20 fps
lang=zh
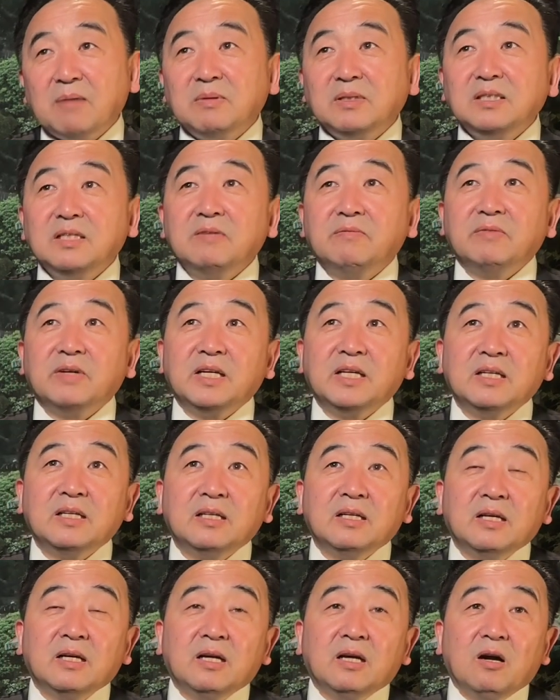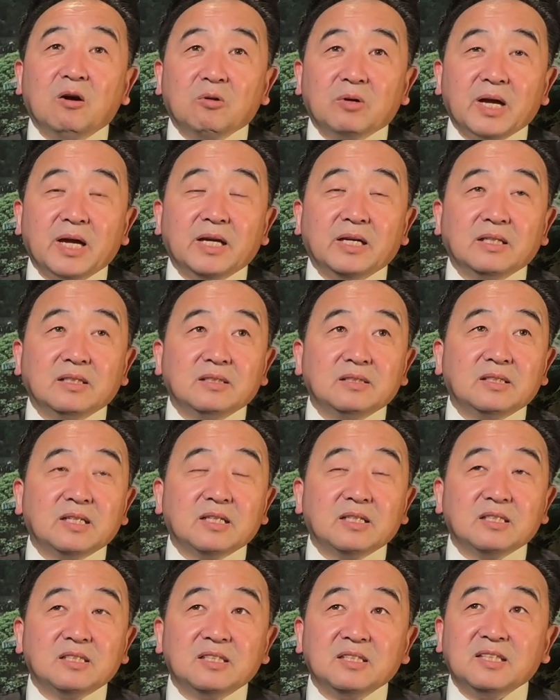们认为，OK，这
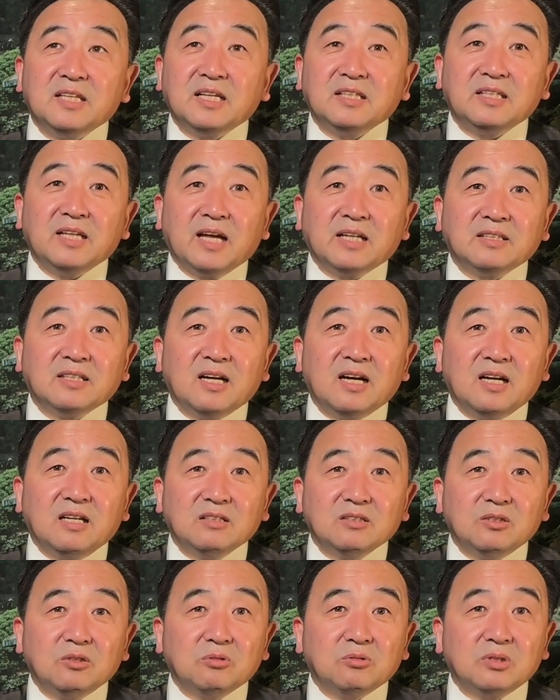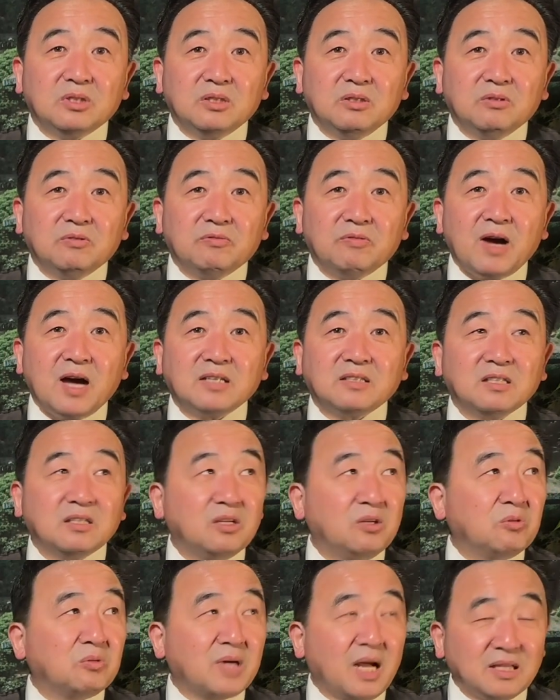个时间点呢，就是发生
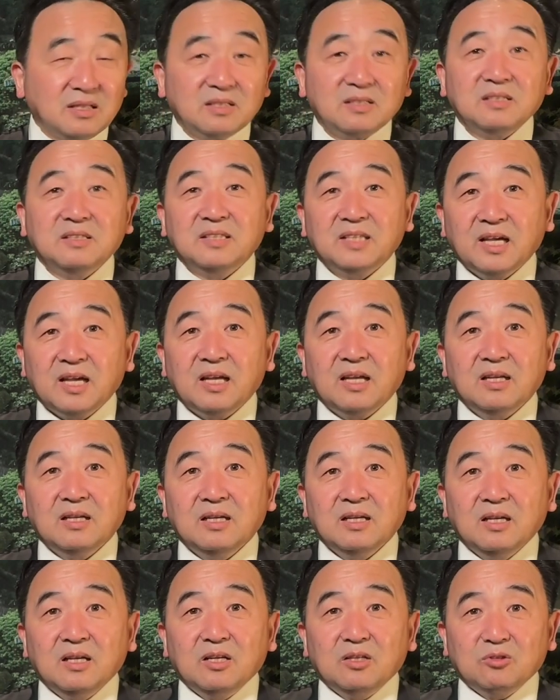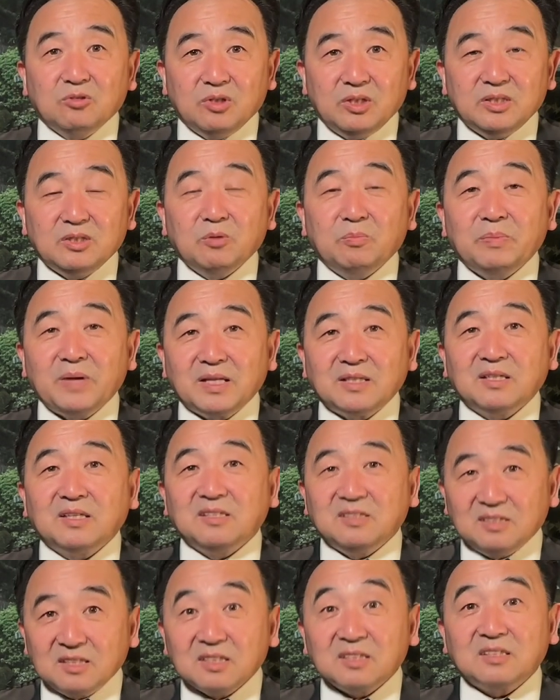流感的时间，所以就变得
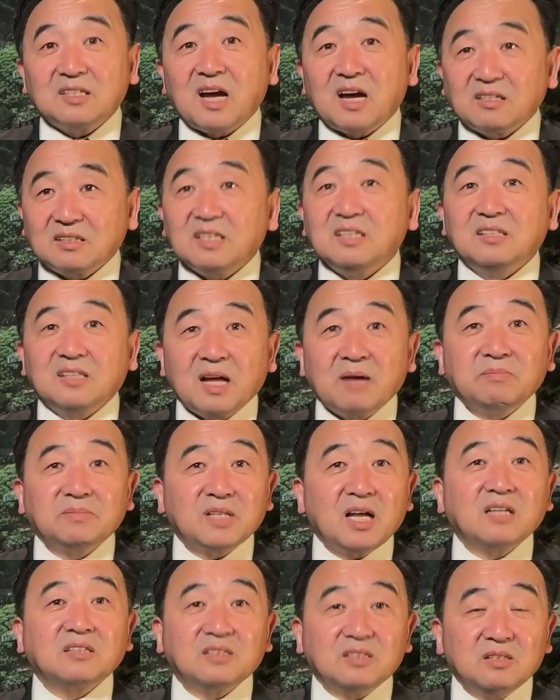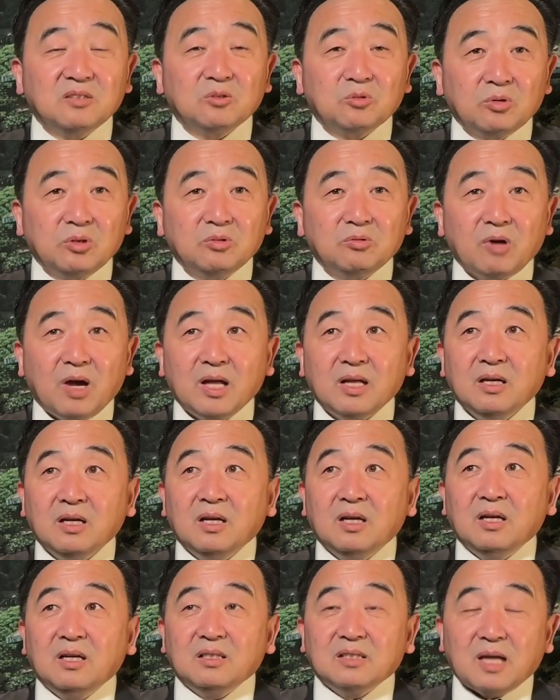很正常。这是他们当时的推断。
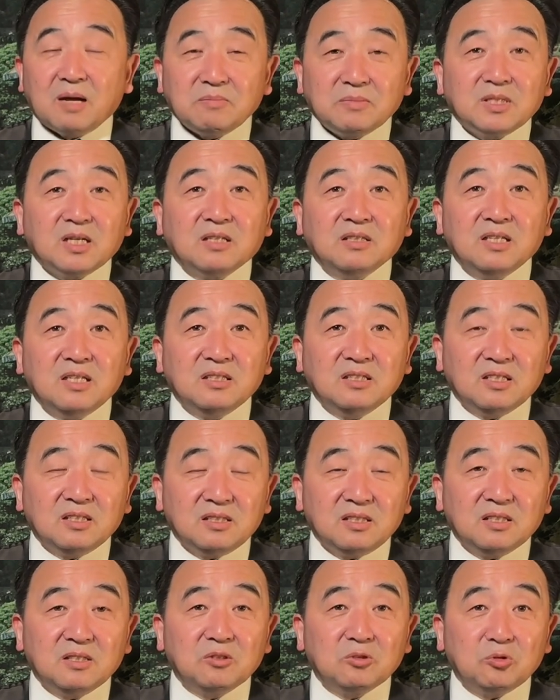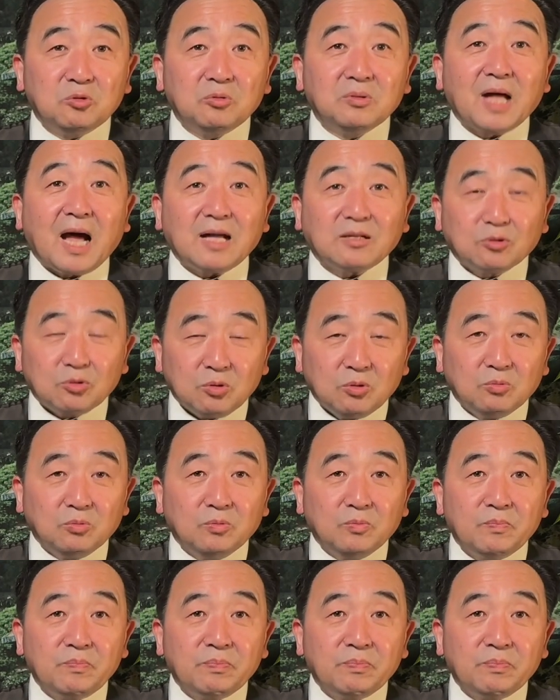他们承认那是一个巨大错误。